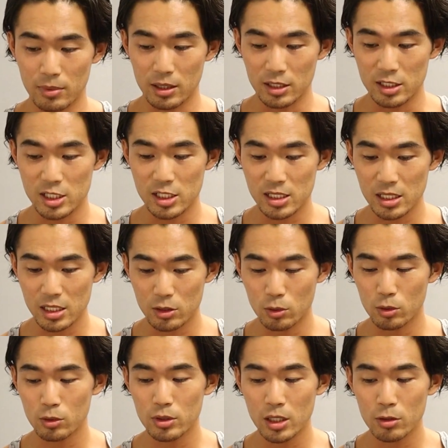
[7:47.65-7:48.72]
まあ、で実際ね、
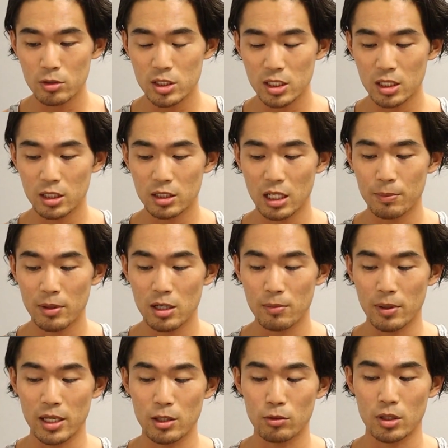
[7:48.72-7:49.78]
どのぐらいの時間に食べ
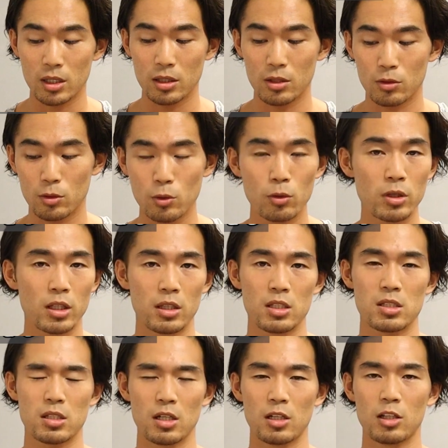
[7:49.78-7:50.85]
ればいいのかっていうところなん
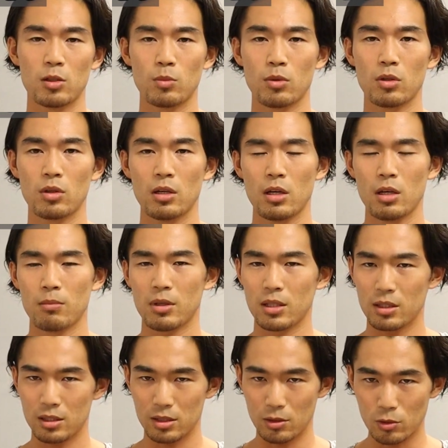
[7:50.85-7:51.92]
ですけれども、ま
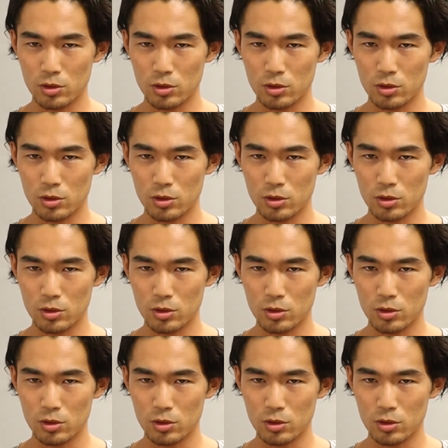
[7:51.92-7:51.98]
あ、